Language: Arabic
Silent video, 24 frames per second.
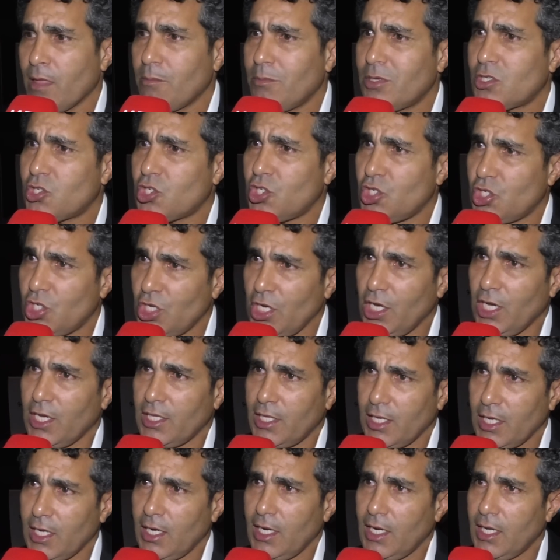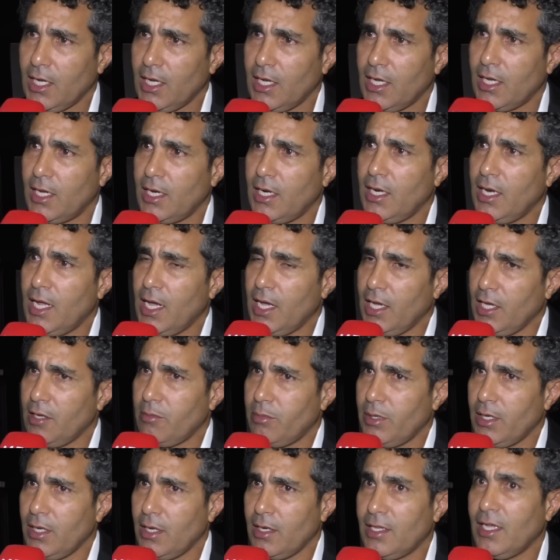بالتشجيع ديال
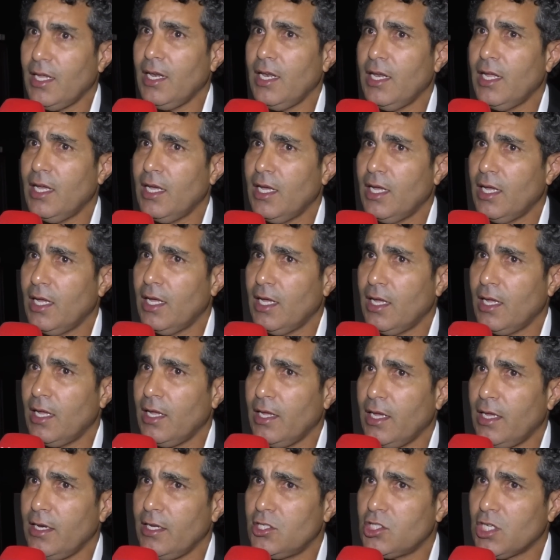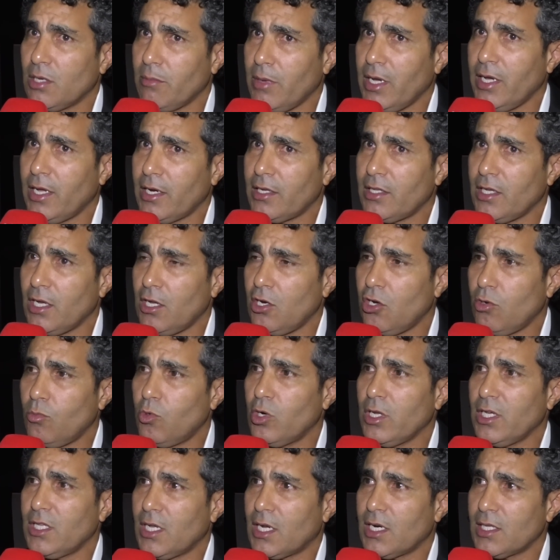اللاعبين ديال يعني الجماهير ديالهم
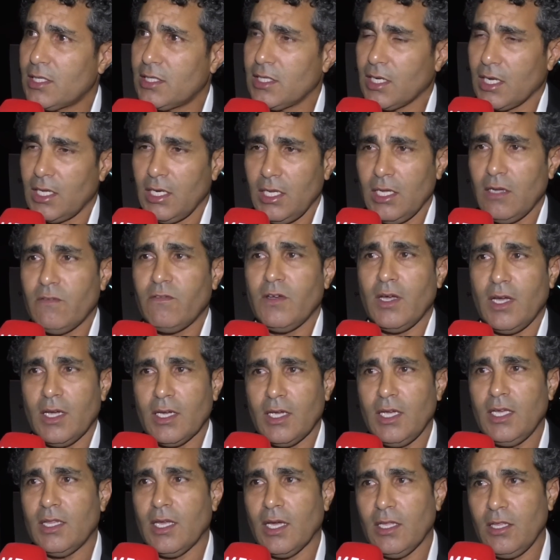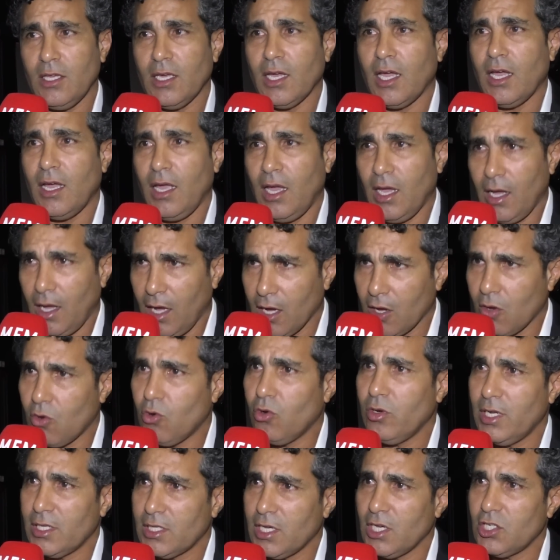والاداره التقنيه فاكيد غادي
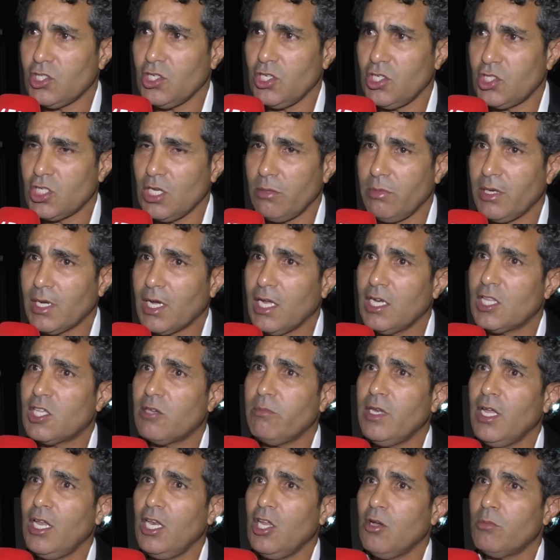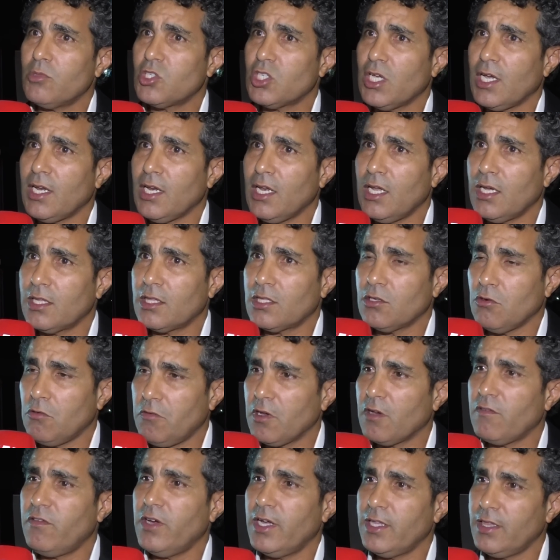يحققوا نتائج ايجابيه كنتمنى لهم ان شاء الله
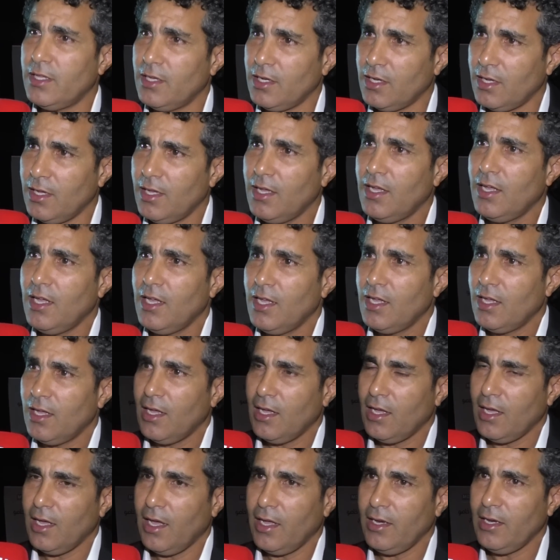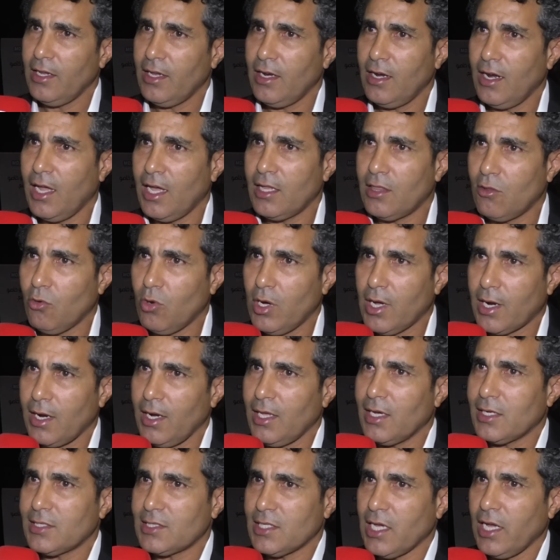التوفيق في هذا يعني الادوار
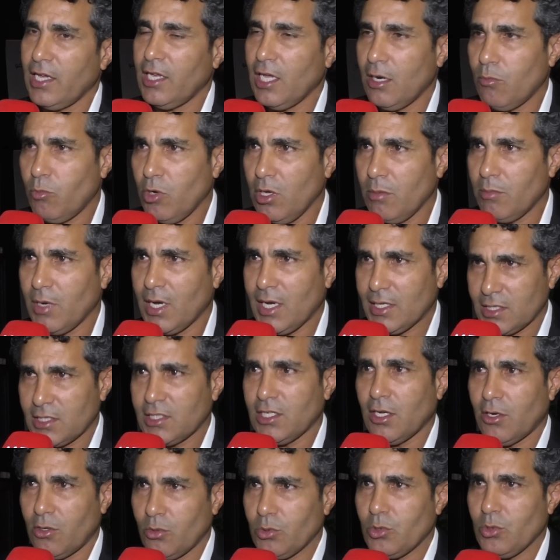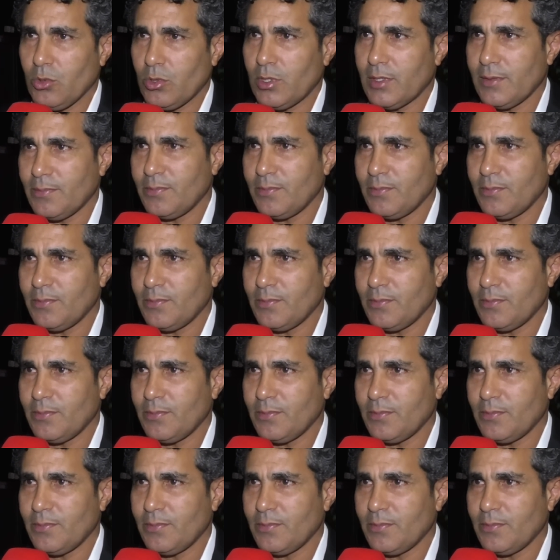الاقصائيه المهمه خاصه الروتور